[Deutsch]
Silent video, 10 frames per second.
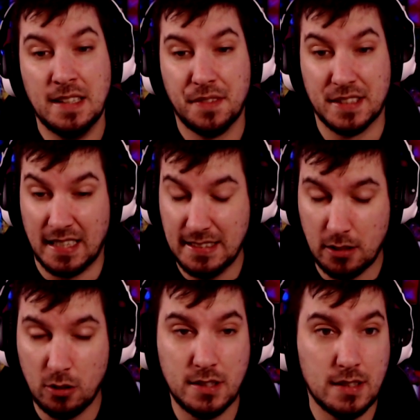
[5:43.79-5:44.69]
Das heißt,
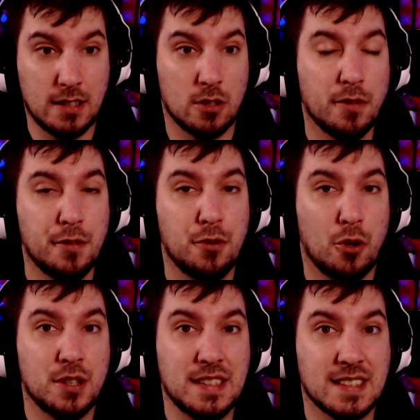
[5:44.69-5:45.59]
Leute, ich hoffe für
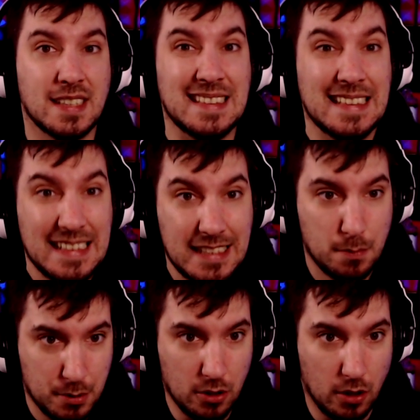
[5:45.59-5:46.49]
euch, ihr seid
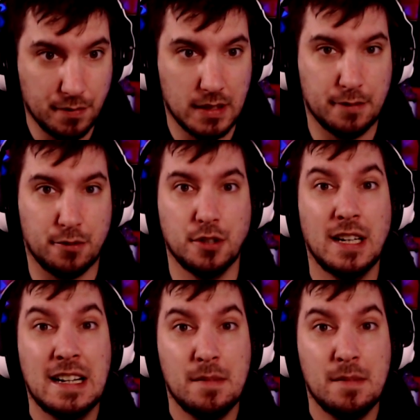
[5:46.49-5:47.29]
nicht betroffen davon.